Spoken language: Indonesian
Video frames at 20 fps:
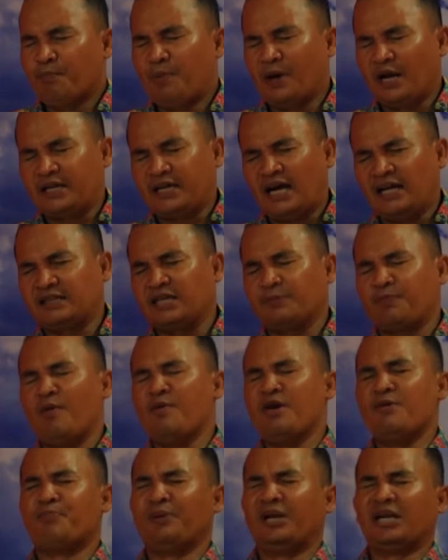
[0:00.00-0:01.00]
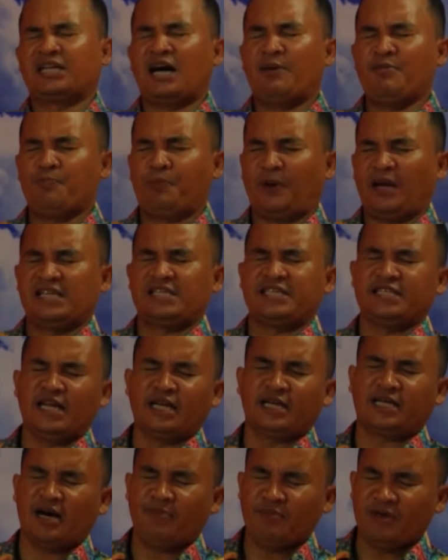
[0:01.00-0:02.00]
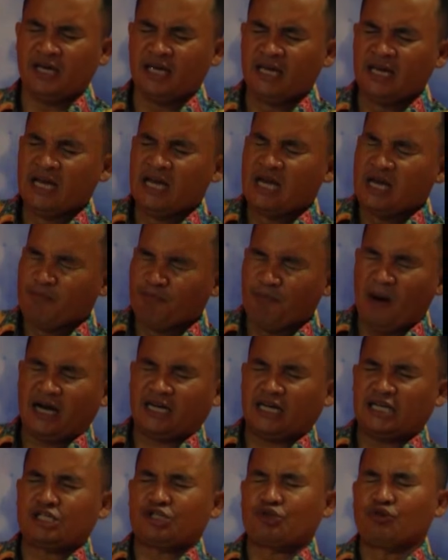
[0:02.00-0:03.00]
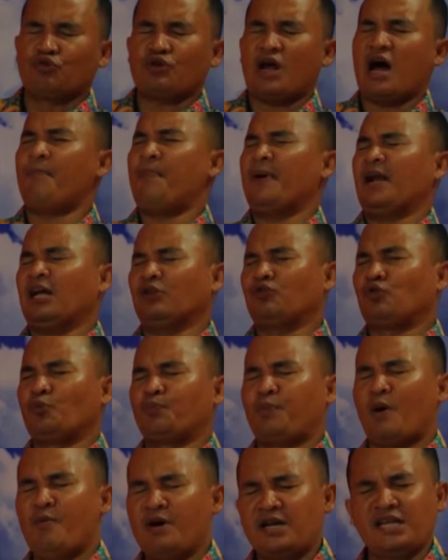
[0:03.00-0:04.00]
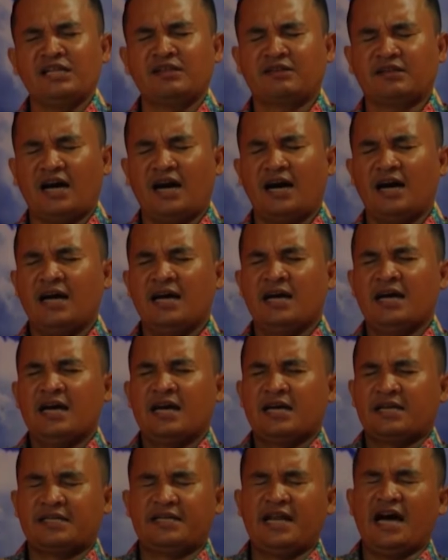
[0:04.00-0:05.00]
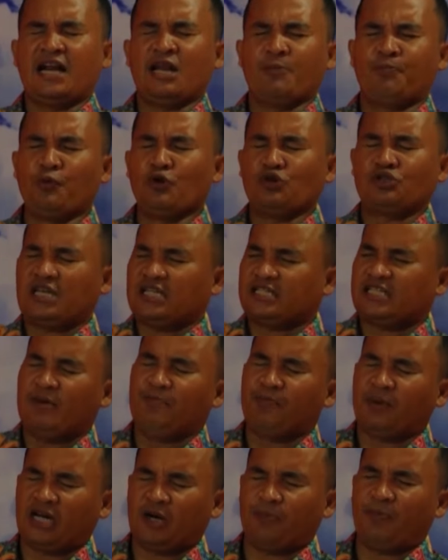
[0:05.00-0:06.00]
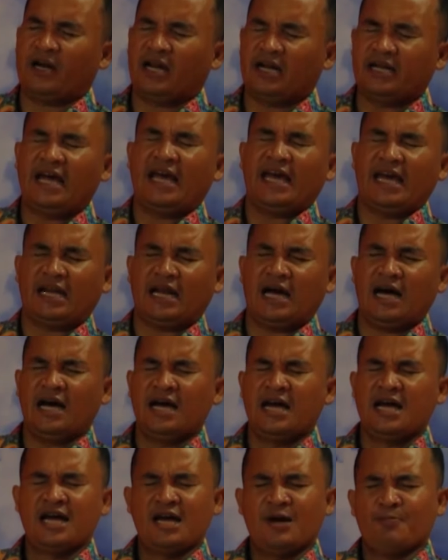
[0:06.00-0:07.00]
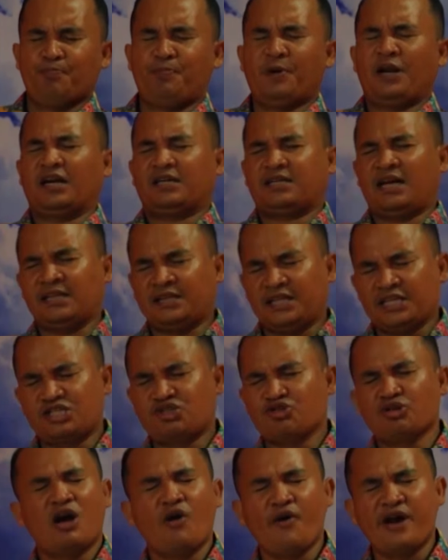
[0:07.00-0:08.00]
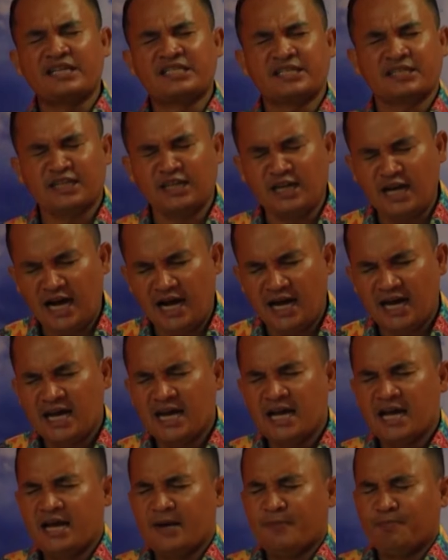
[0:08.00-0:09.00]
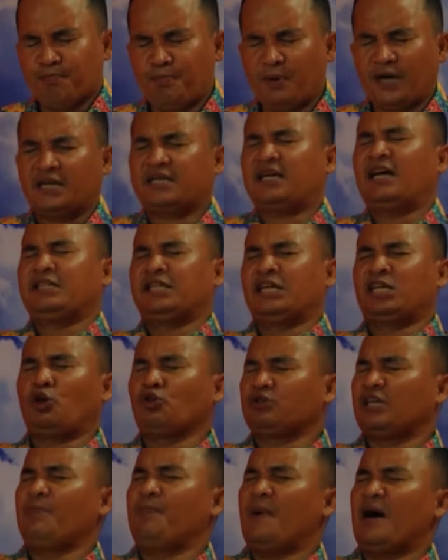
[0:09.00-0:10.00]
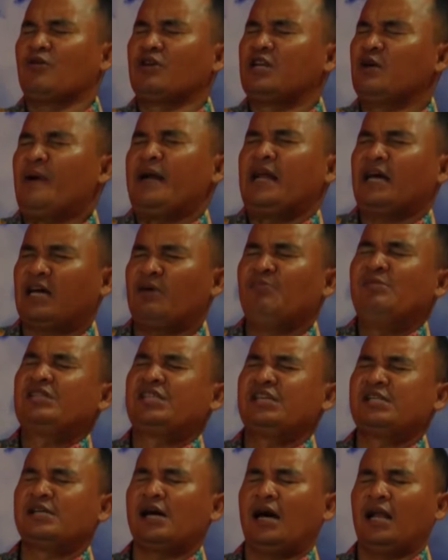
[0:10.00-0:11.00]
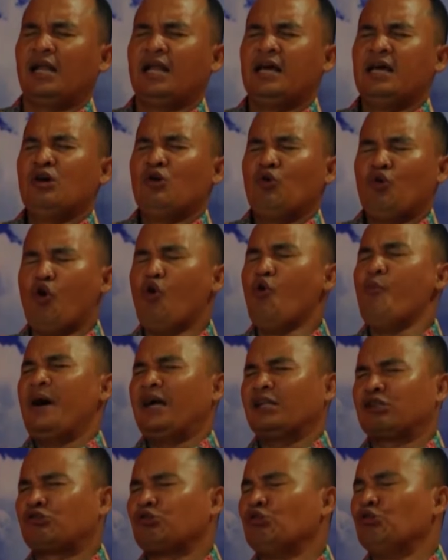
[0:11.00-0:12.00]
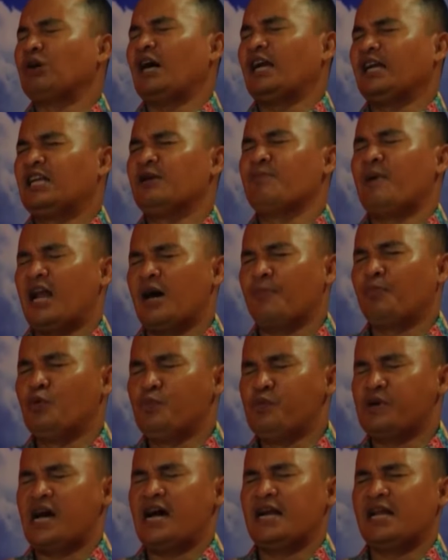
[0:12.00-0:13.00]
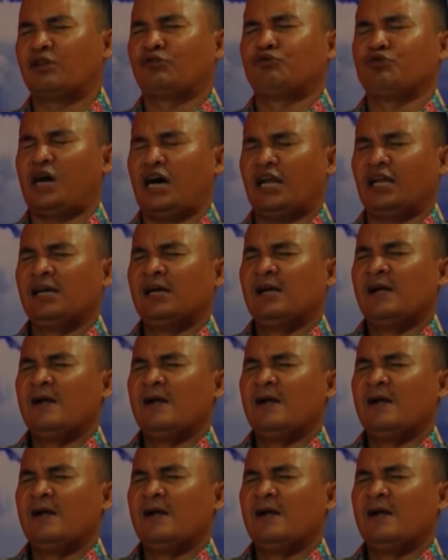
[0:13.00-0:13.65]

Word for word: Berkati pemimpin kami, presiden kami. Bahkan seluruh aparatur pemerintah. Dari pusat sampai kepada daerah. Berkati Sulawesi Tengah. Berkati kota Palu di mana kami tinggal. Umat Tuhan dimanapun berada Tuhan.